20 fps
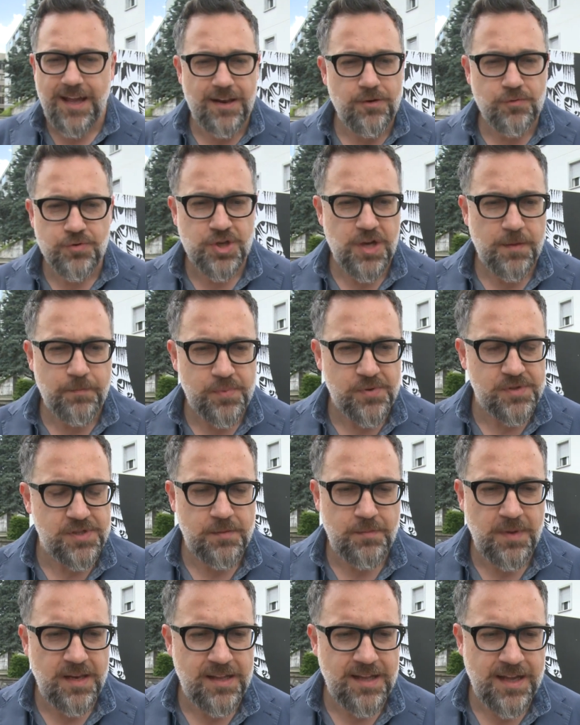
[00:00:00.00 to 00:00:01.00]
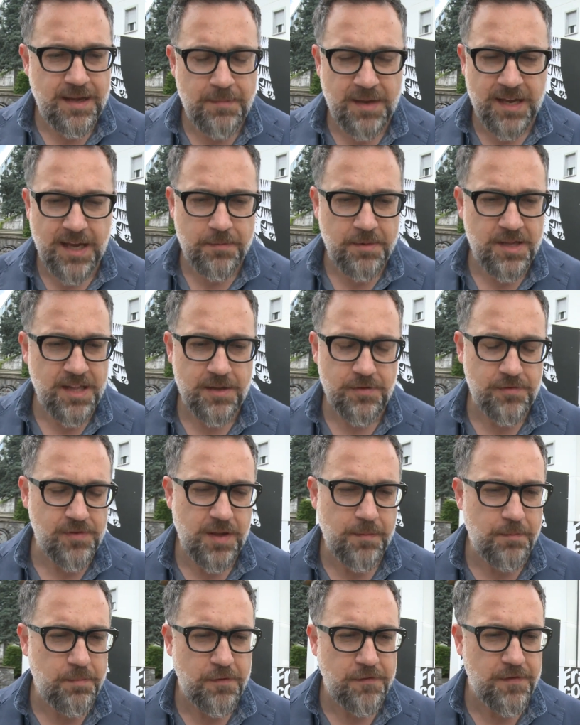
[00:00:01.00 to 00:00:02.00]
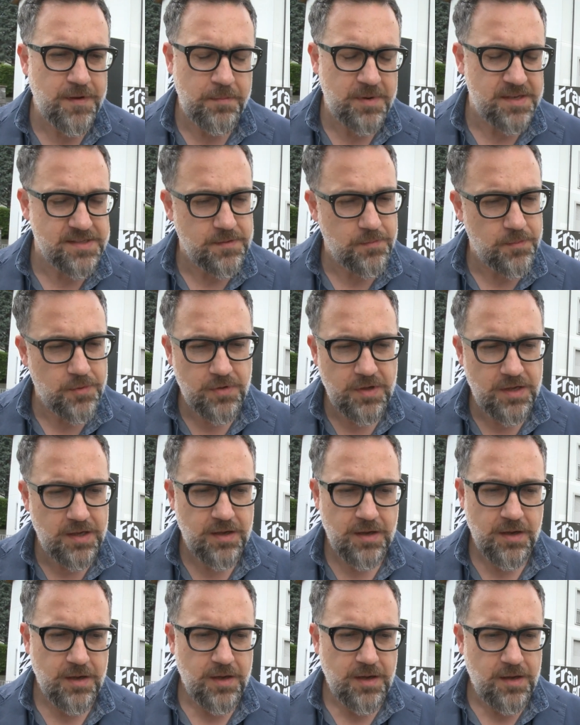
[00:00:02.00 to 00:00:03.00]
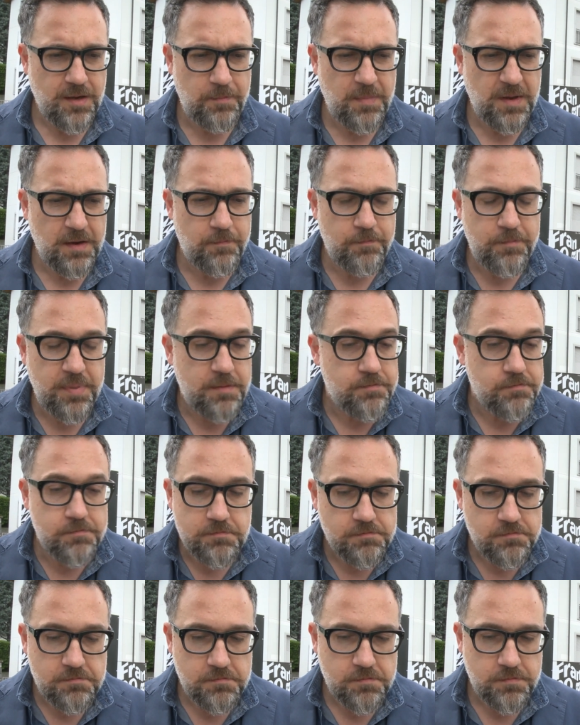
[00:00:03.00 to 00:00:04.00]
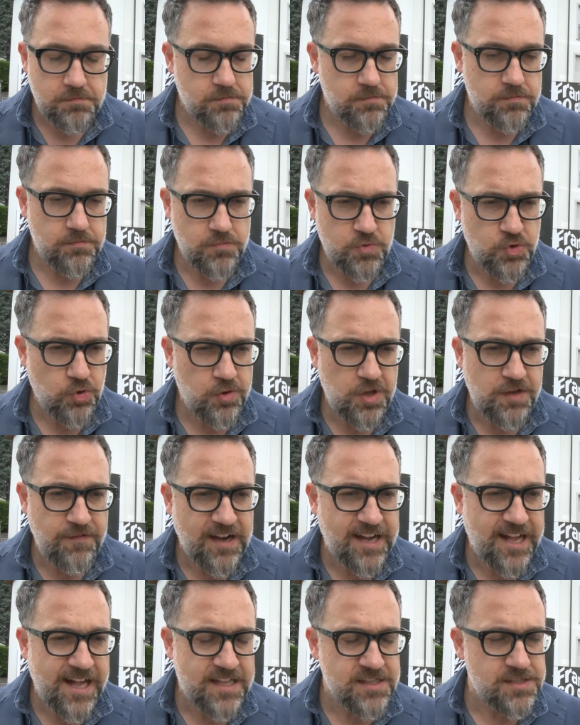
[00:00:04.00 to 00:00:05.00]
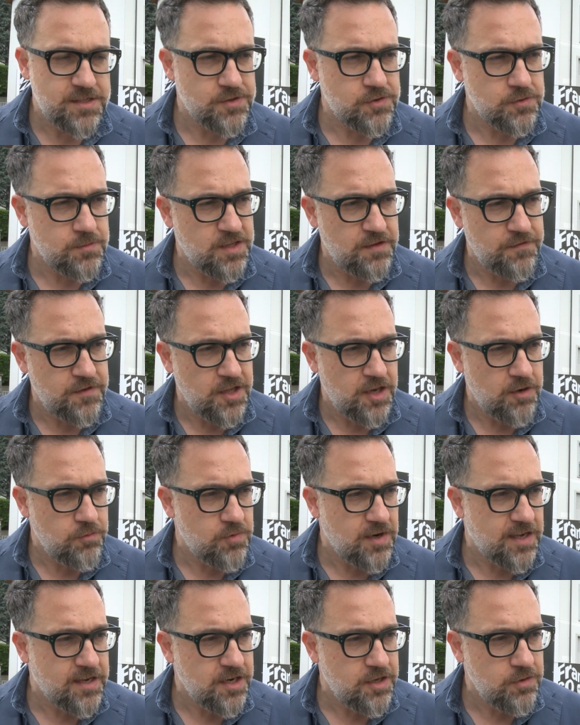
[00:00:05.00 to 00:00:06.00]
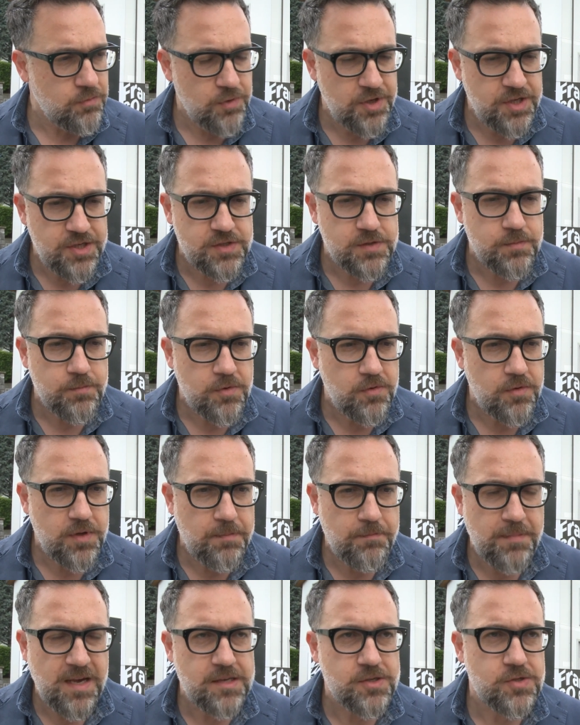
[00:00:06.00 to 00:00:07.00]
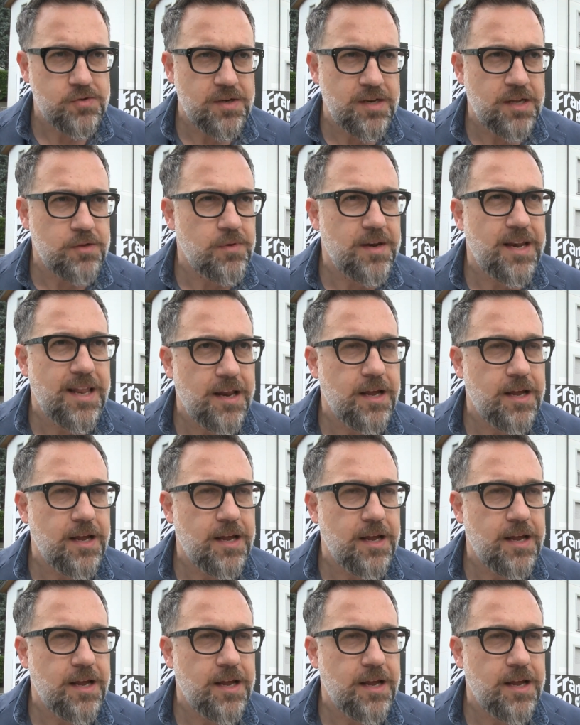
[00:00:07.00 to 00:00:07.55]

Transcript: e non c'è possibilità. A me è capitato tempo fa, per esempio, di, per, per un giorno di vacanza, insomma, di finire in un agriturismo immerso nella natura.